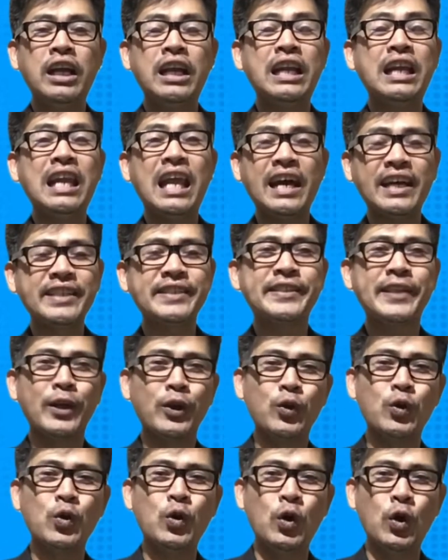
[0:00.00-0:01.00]
laki sa
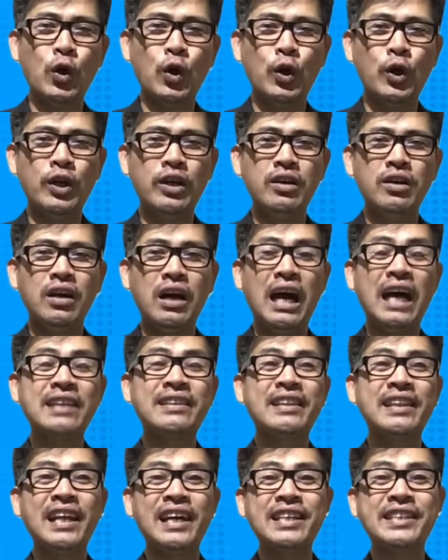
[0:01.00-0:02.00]
luho
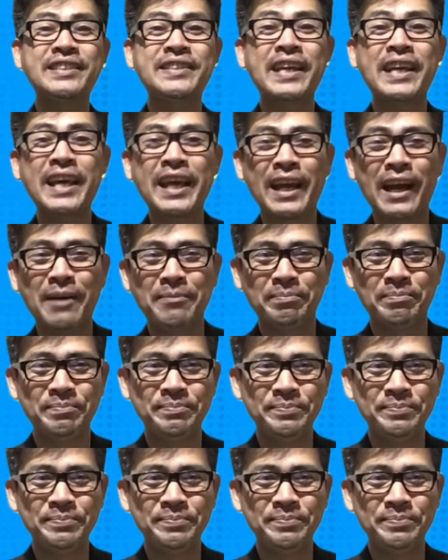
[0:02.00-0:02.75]
at laki sa hirap.